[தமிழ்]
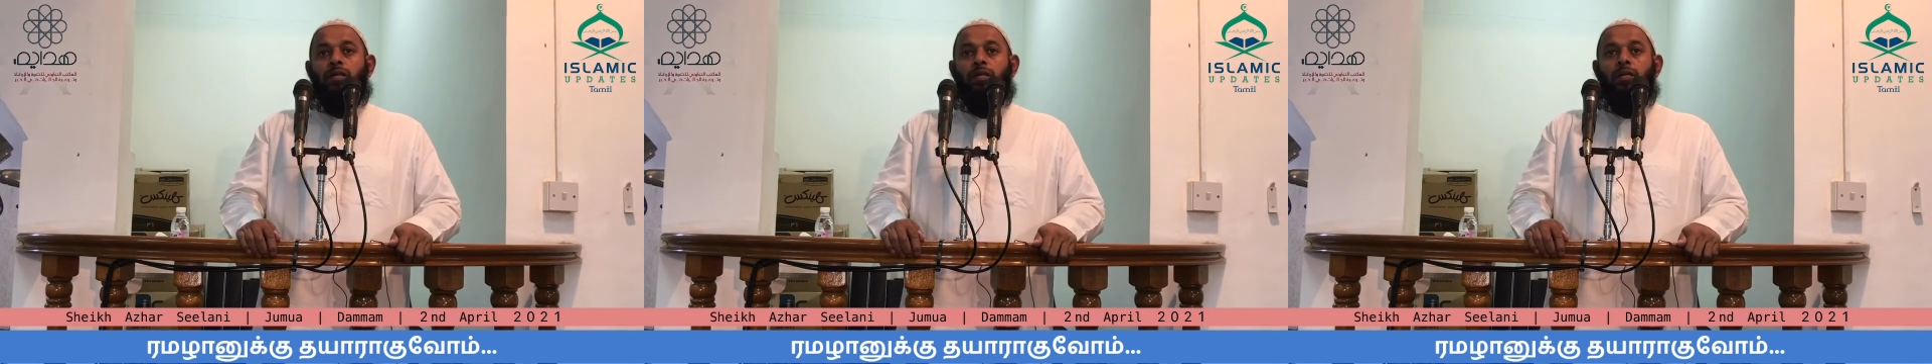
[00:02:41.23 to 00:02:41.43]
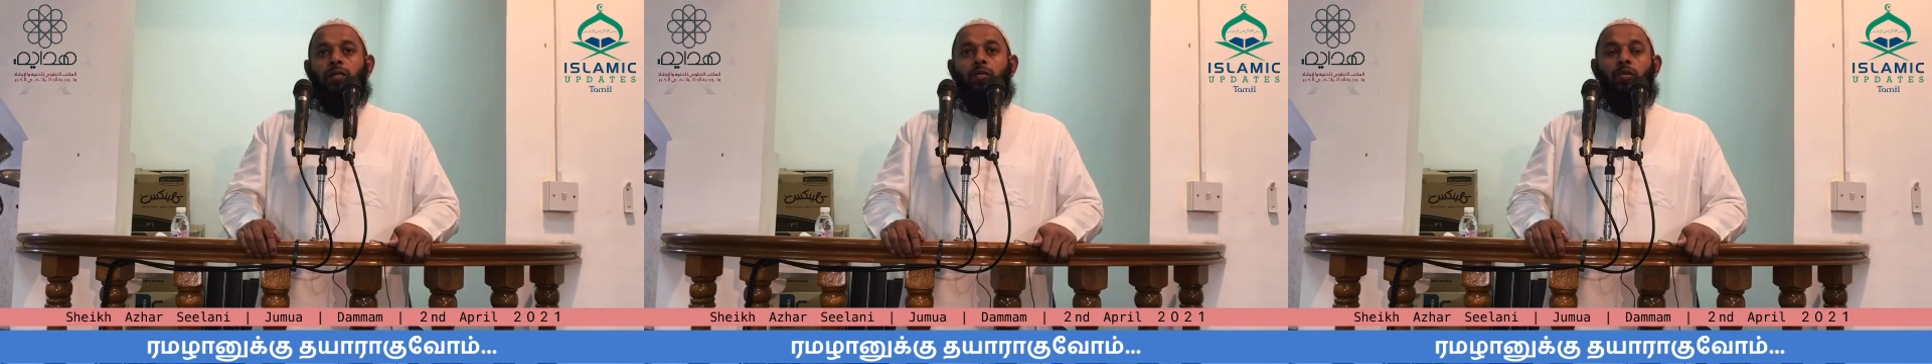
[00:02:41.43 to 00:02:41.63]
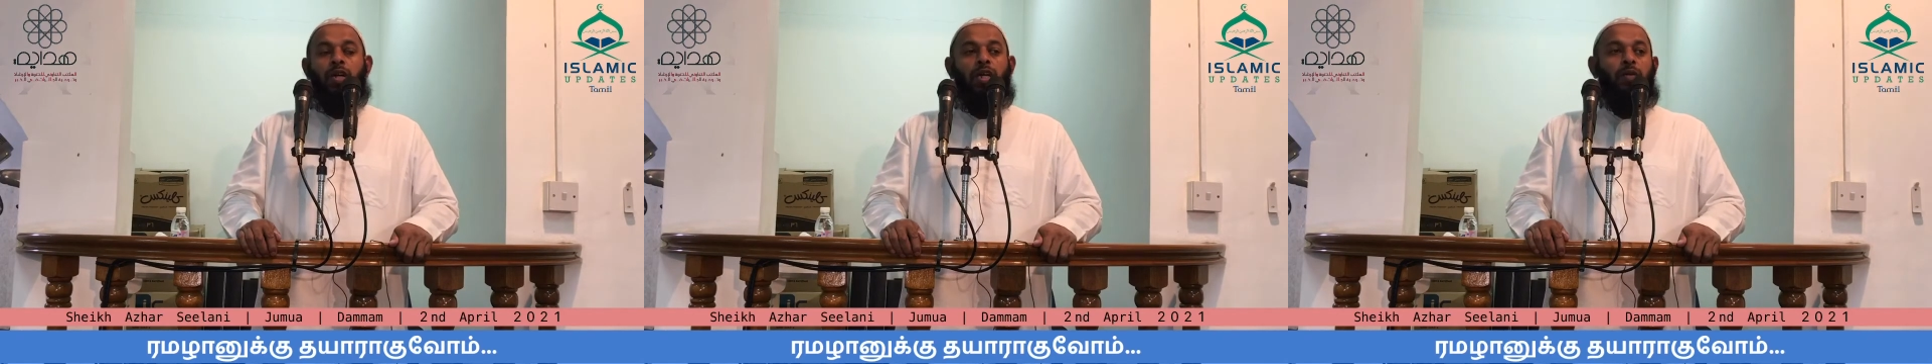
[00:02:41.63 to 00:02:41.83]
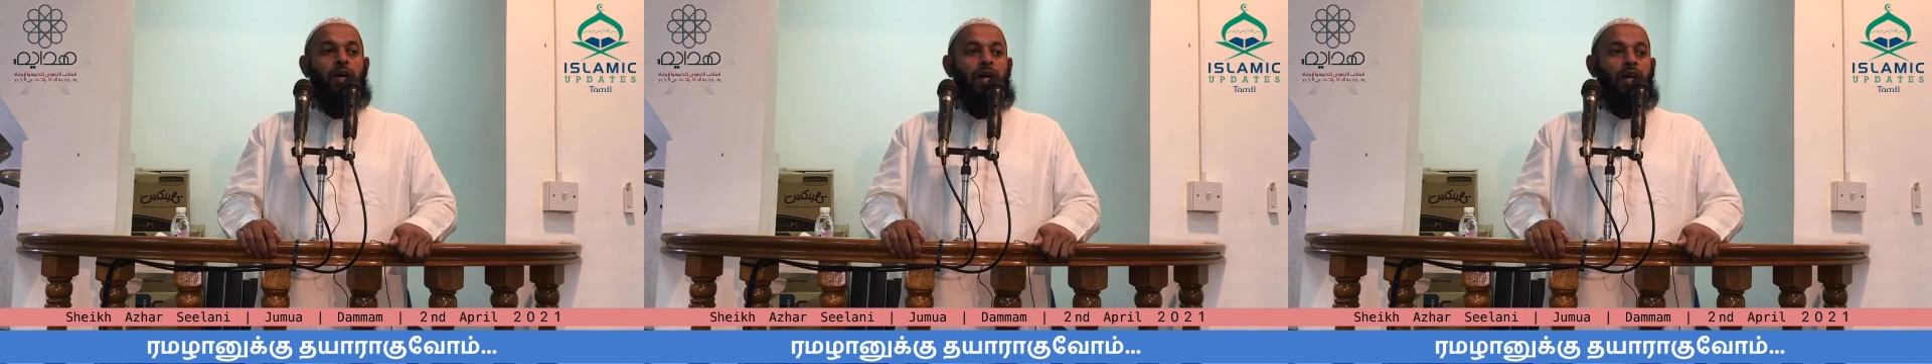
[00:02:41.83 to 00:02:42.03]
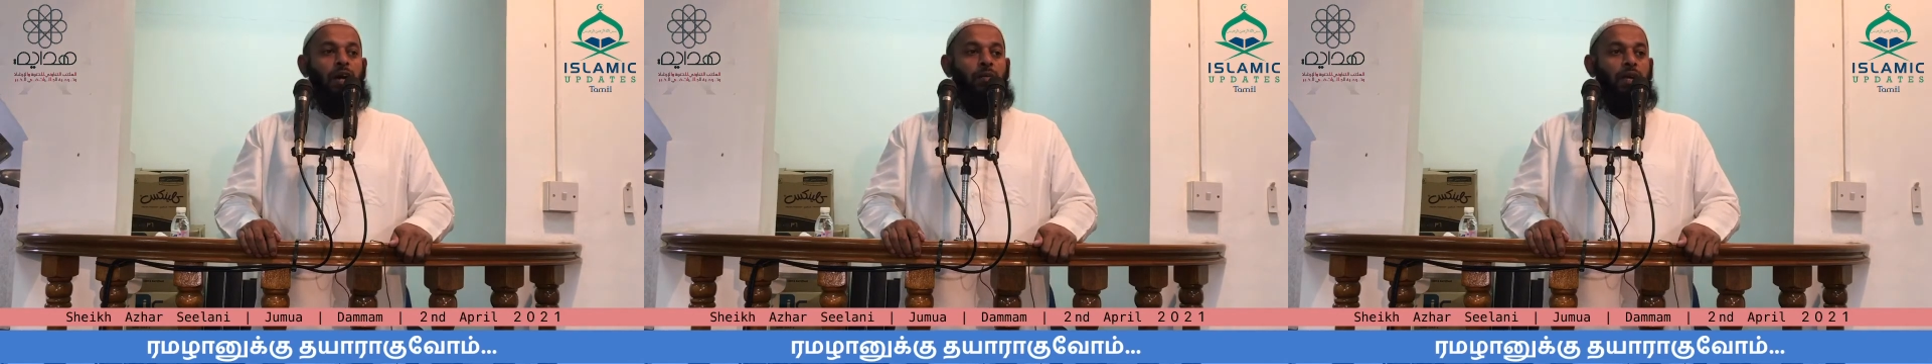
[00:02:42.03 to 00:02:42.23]

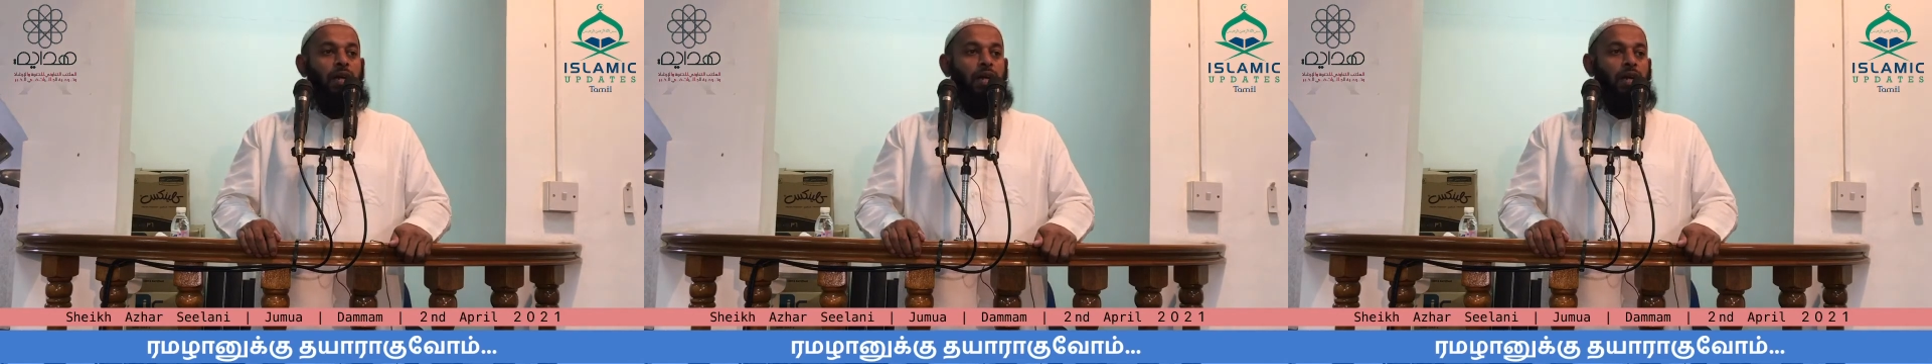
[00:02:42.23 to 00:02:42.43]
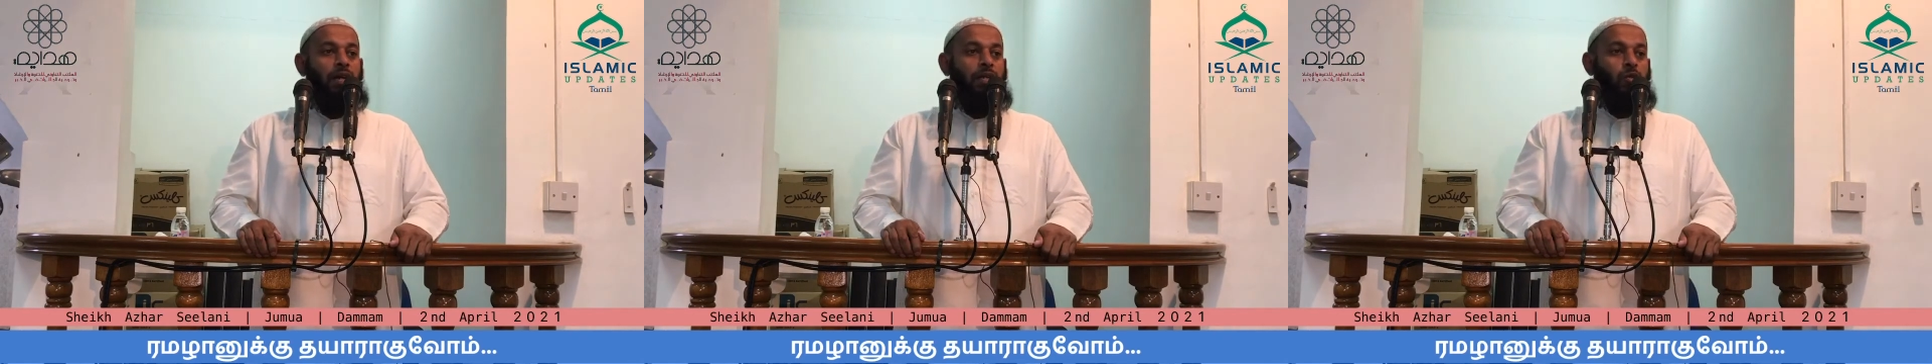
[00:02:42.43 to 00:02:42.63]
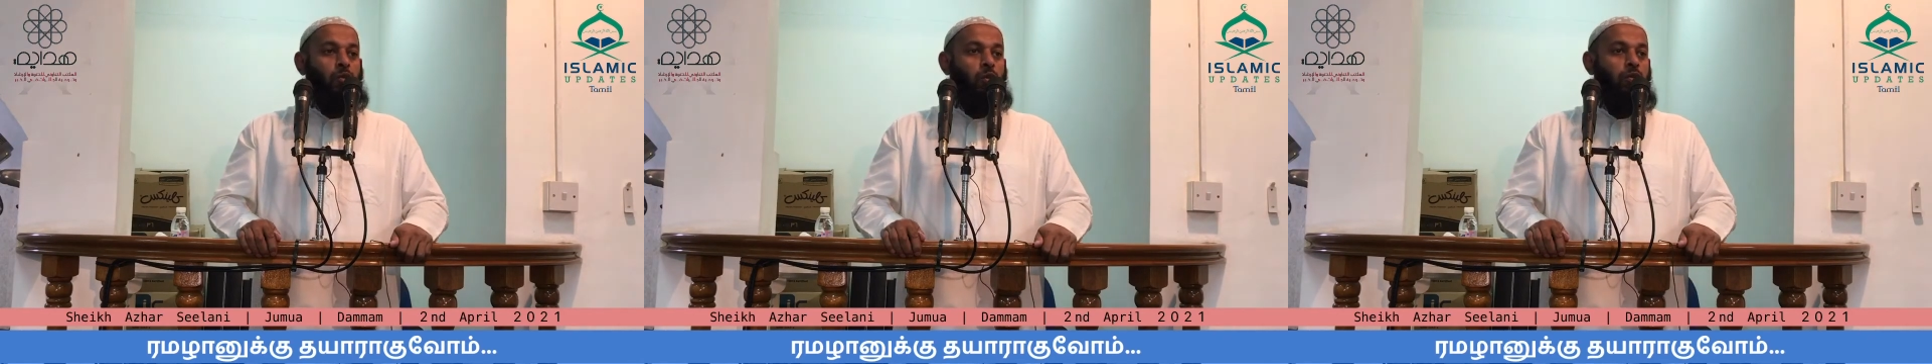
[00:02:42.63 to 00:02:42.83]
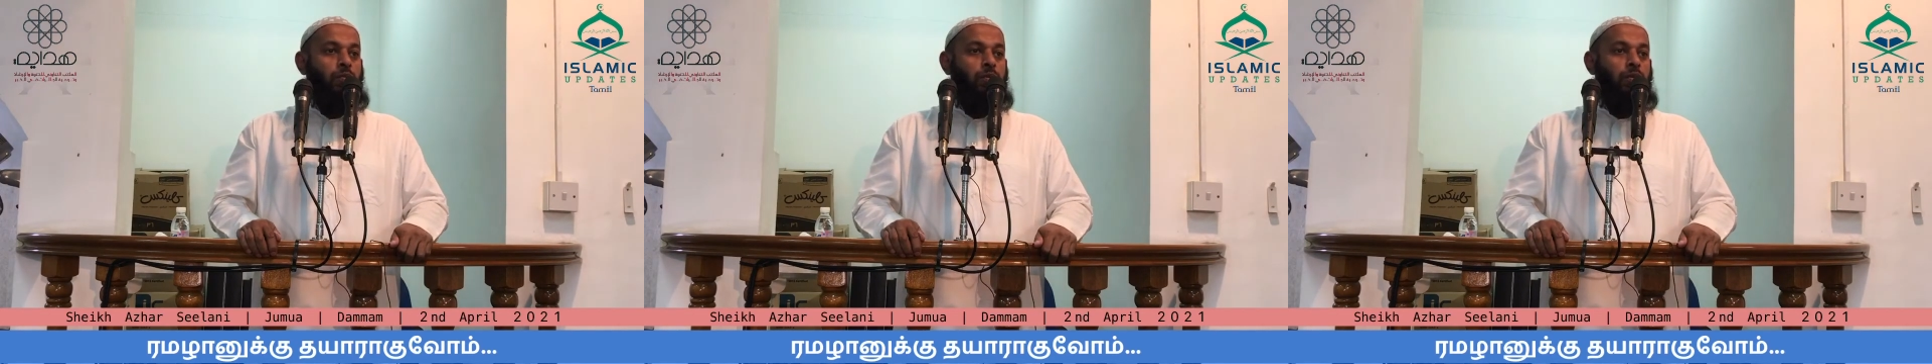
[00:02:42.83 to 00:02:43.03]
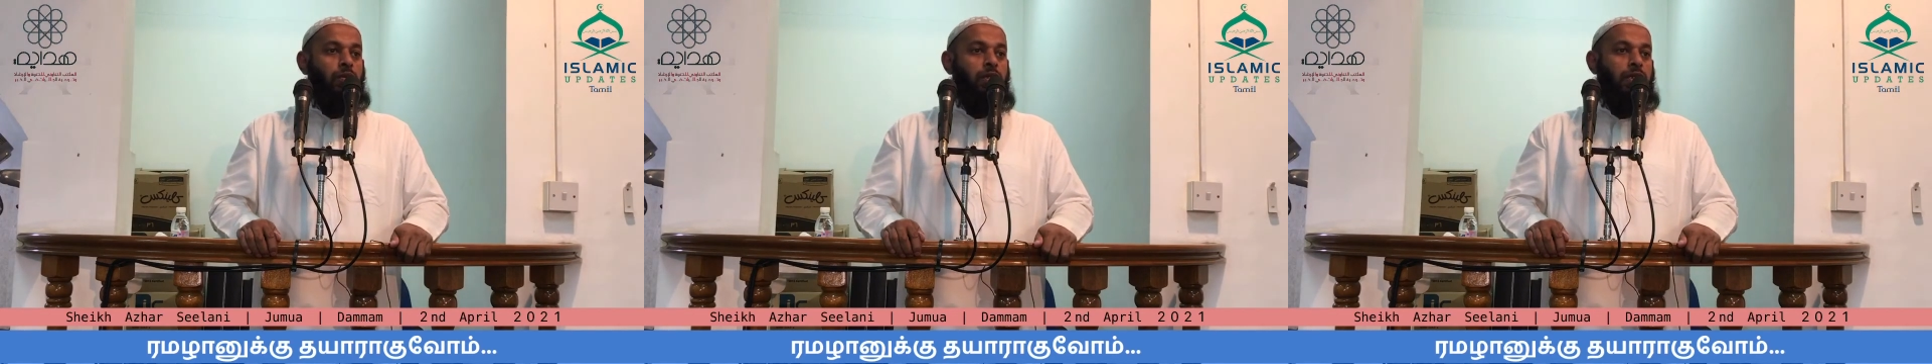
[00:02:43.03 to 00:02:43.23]
குறைவான அமல்கள் என்று
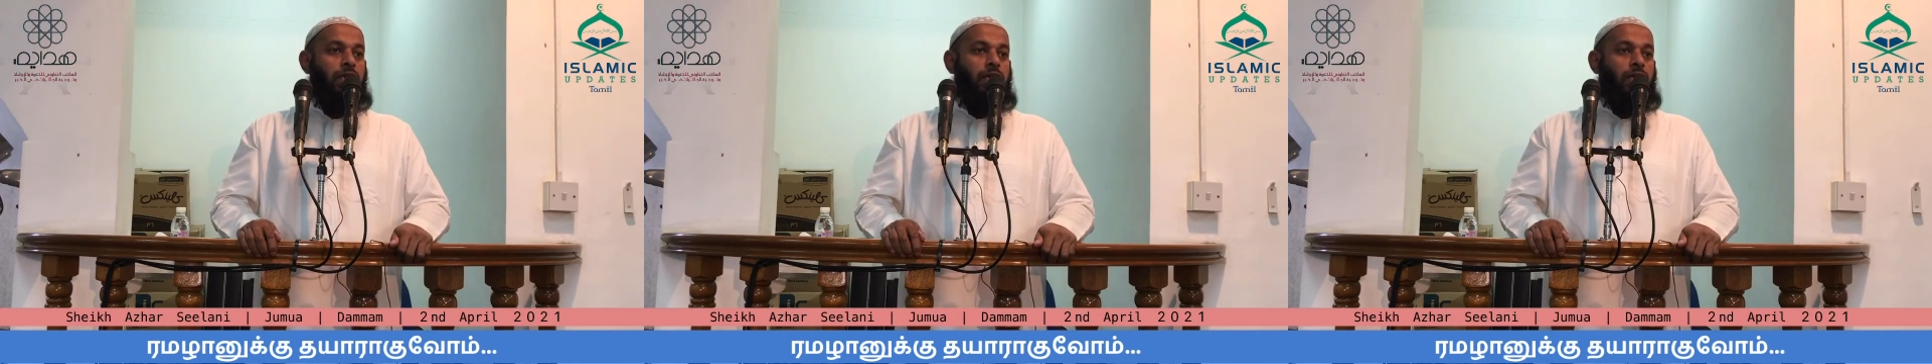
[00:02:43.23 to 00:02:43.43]
சொல்லும்போது